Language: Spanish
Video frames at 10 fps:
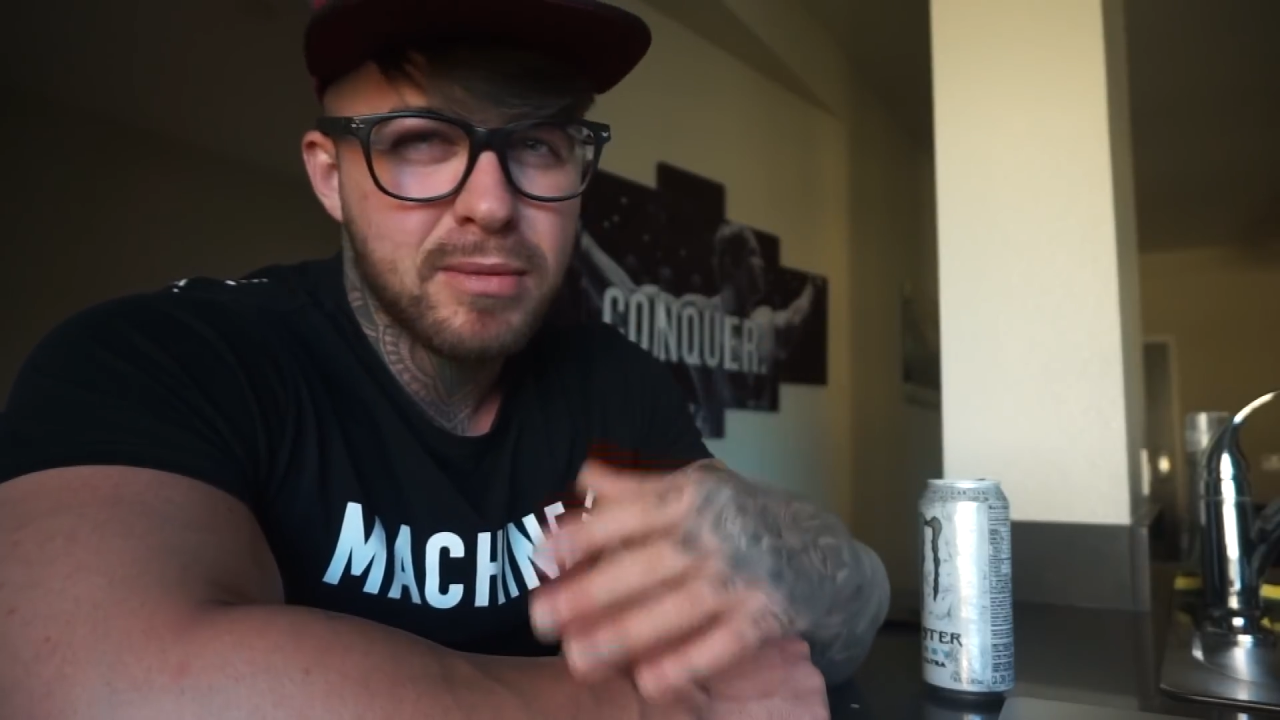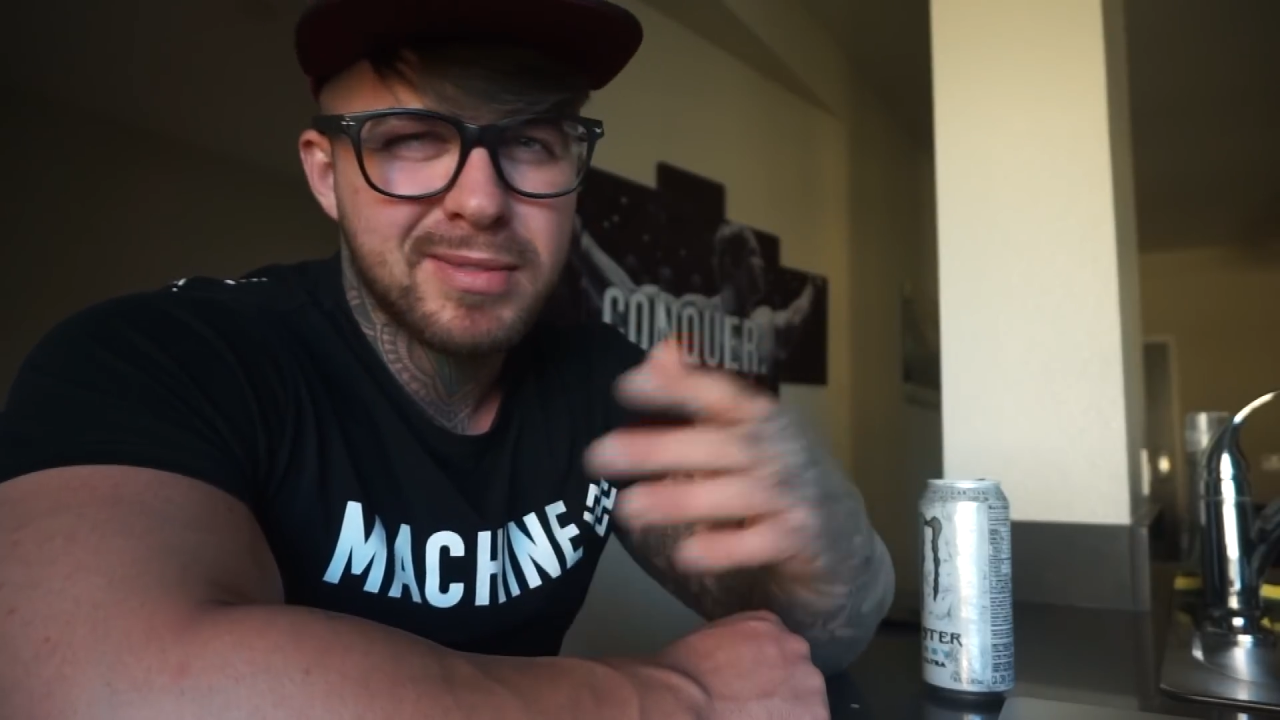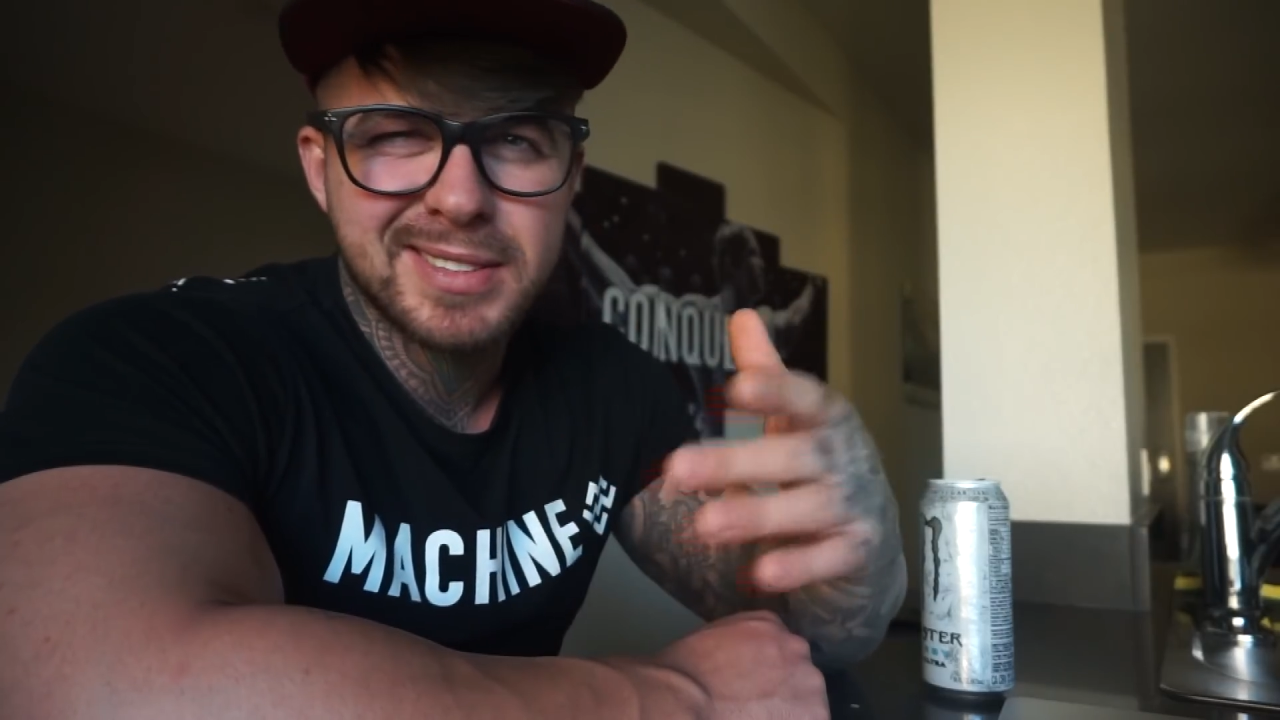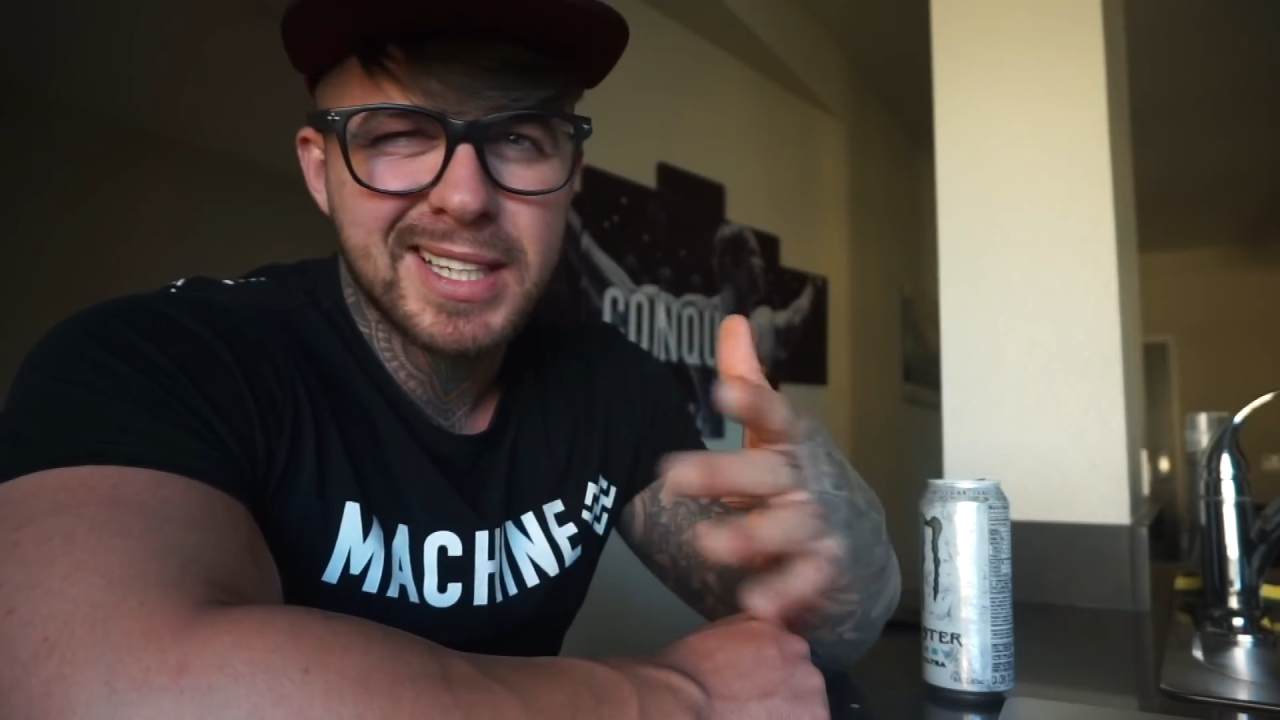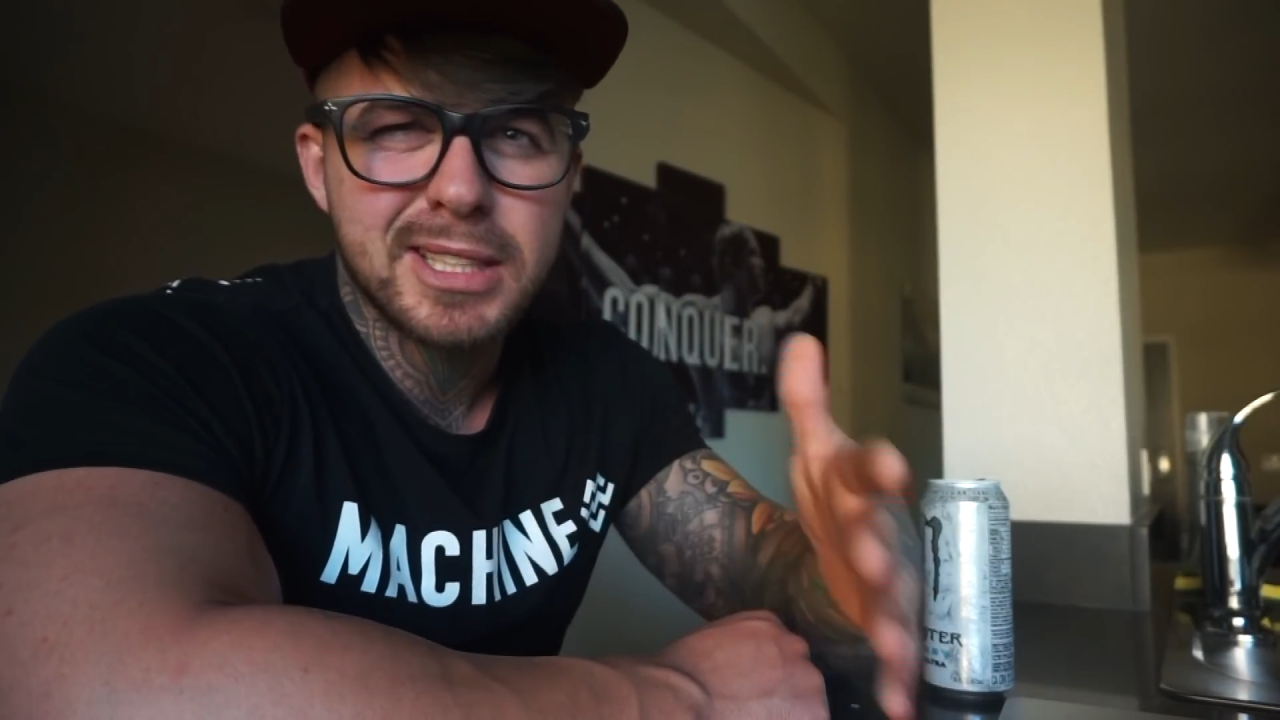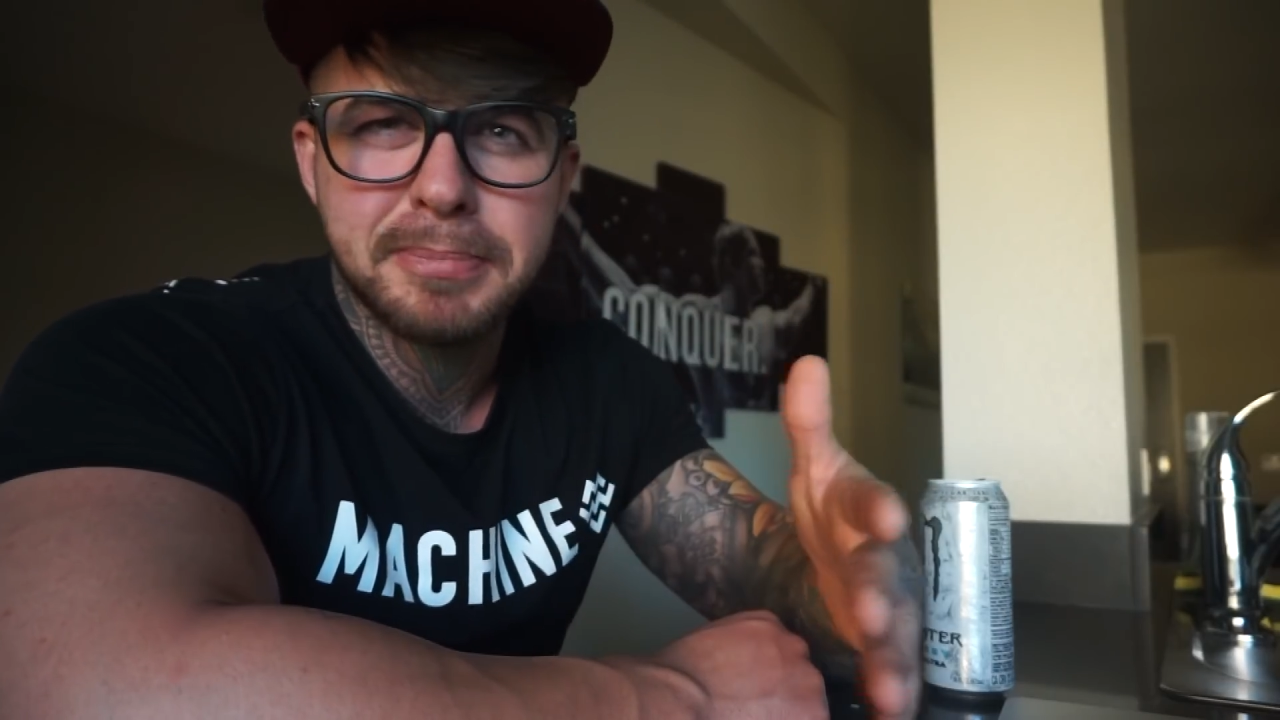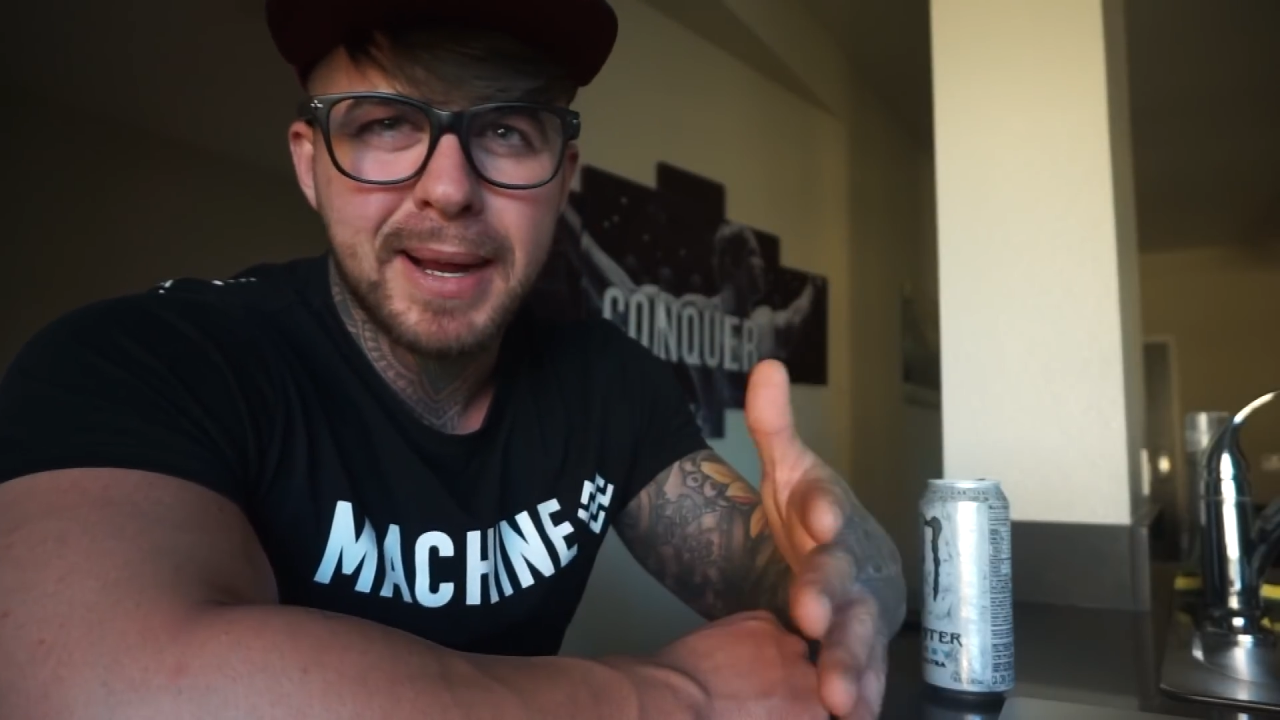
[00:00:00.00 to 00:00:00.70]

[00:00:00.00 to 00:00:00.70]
un seis